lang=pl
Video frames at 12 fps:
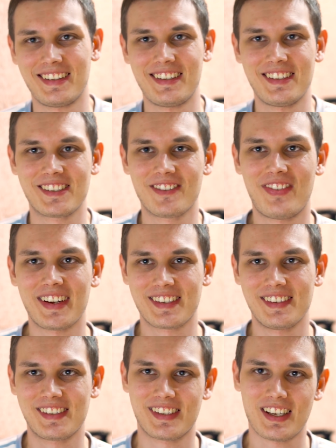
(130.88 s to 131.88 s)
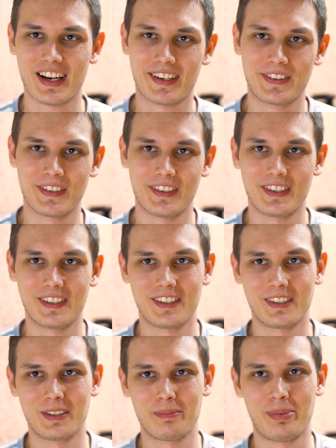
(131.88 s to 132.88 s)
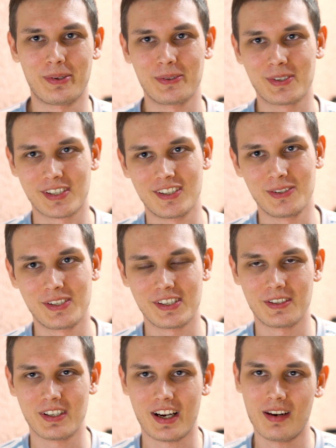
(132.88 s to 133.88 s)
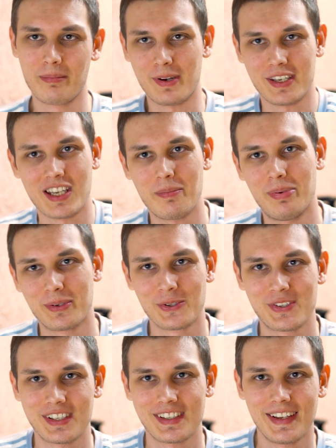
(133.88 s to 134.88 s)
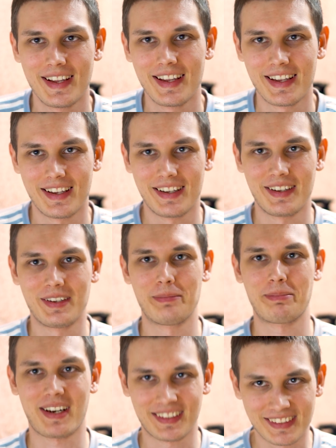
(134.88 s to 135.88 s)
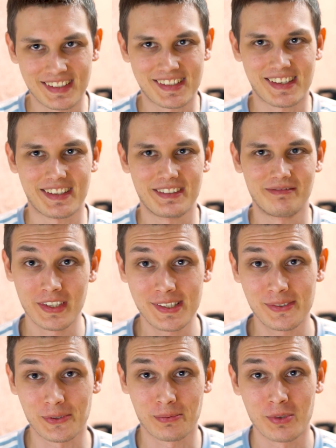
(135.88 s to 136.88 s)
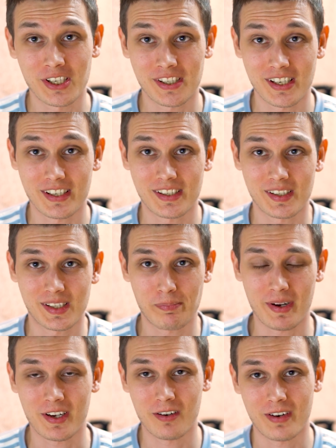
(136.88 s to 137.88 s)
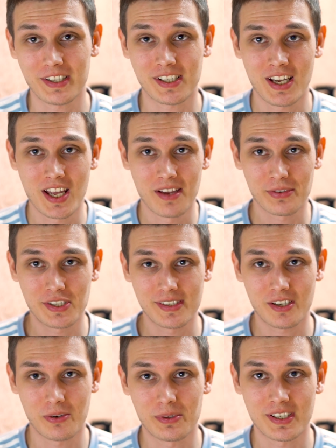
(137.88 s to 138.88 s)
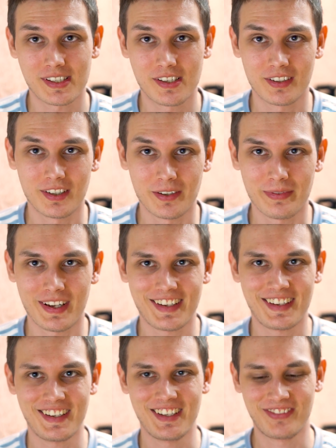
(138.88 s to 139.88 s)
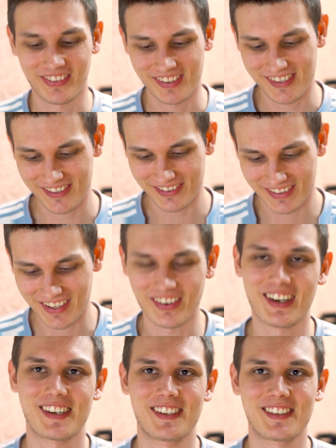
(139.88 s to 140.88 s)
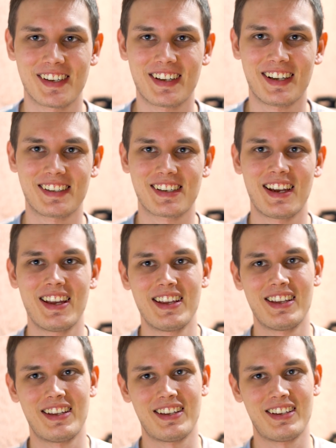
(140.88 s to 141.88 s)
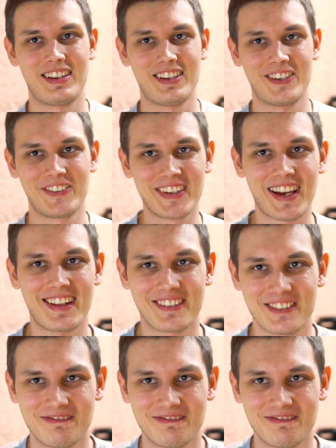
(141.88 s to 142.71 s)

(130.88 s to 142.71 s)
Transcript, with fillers: i zobaczyć, jak to poruszy ludzi albo i nie poruszy e, w praktyce. Więc cóż, muszę się jeszcze spakować, wszystko już jest gotowe i po prostu nie mogę się doczekać weekendu.